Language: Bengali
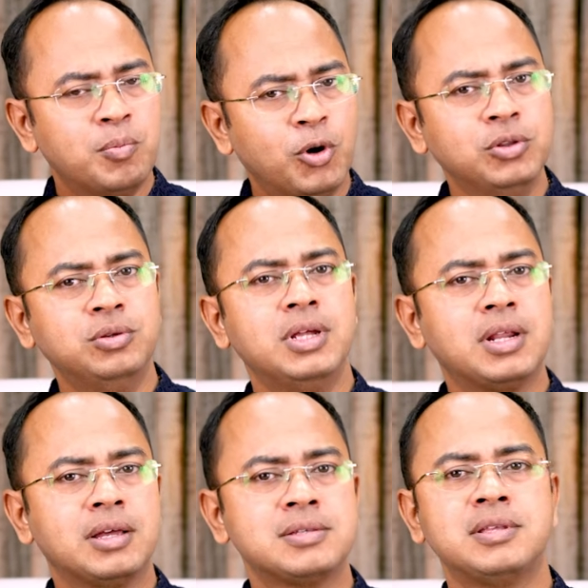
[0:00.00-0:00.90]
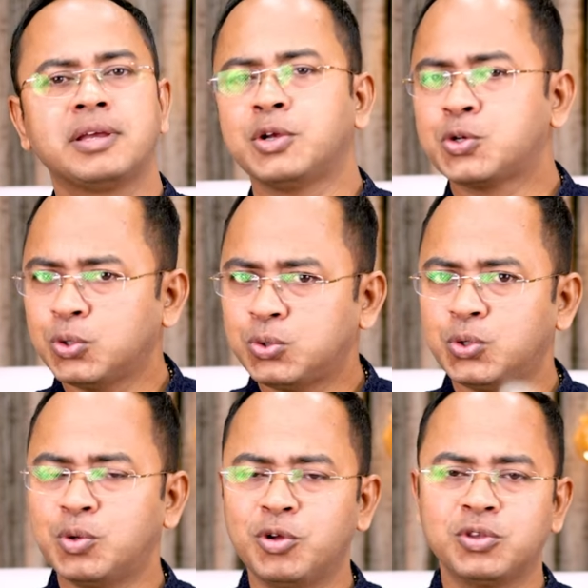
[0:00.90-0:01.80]
বন্ধুদের কাছ থেকে
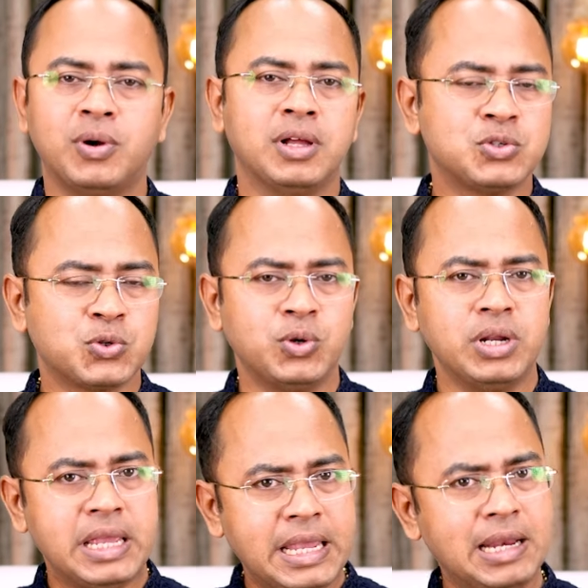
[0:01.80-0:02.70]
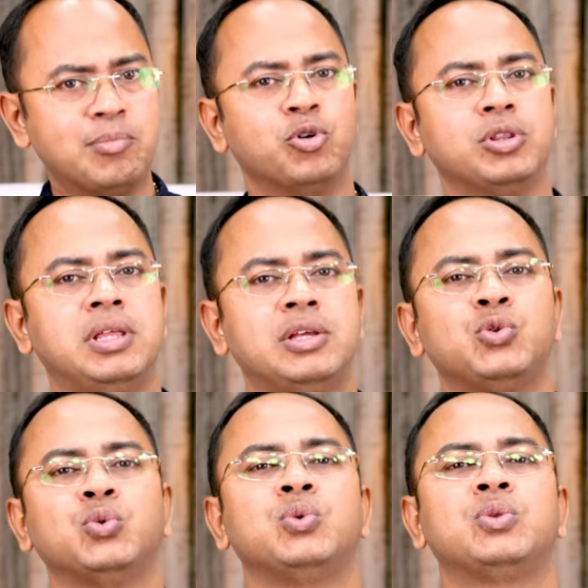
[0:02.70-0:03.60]
শত্রুর মতো আচরণ এর মধ্যে
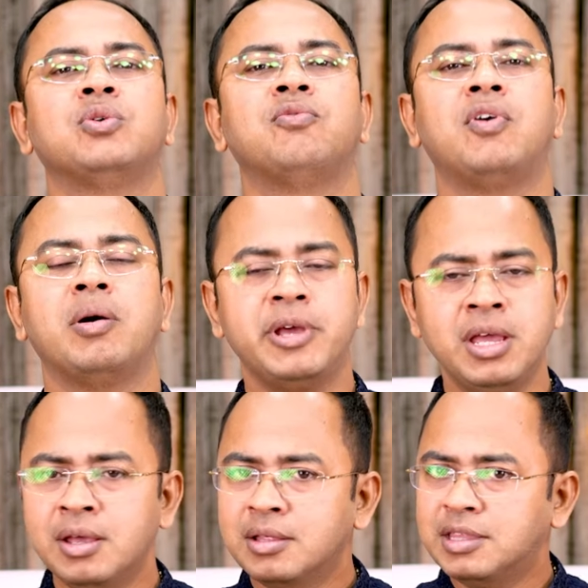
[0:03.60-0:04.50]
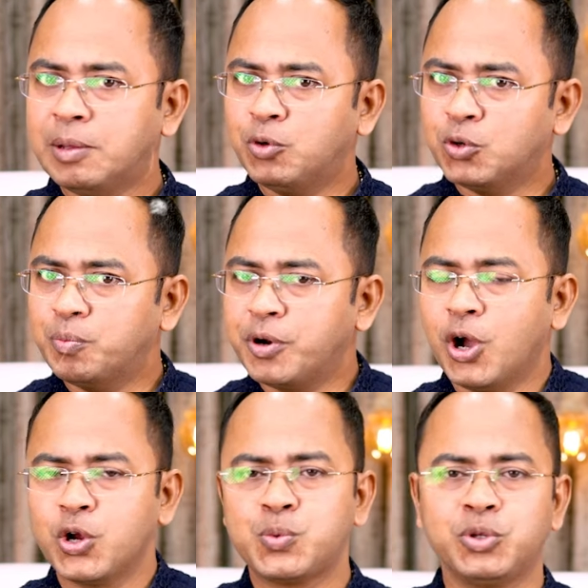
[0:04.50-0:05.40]
চতুর্থভাবে দেবগুরু
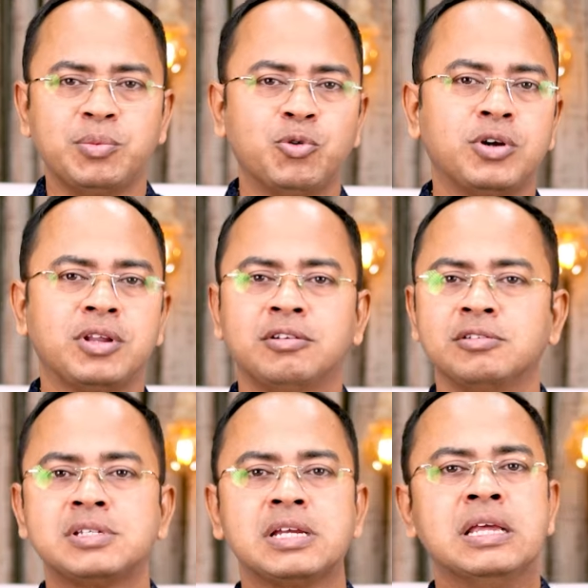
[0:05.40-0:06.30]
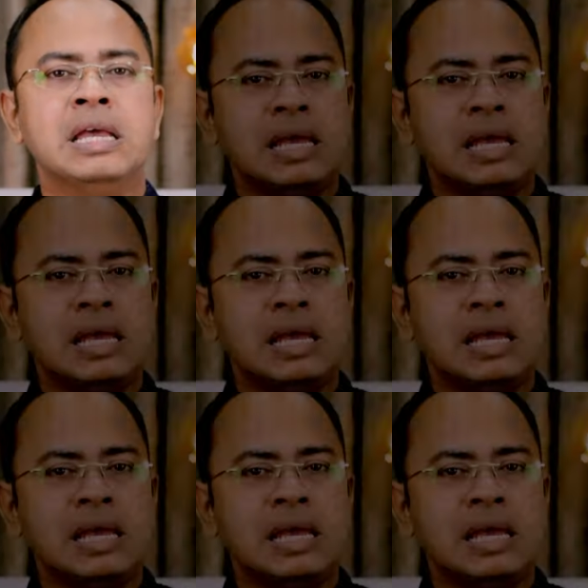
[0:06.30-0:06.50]
বৃহস্পতি বক্রী হচ্ছেন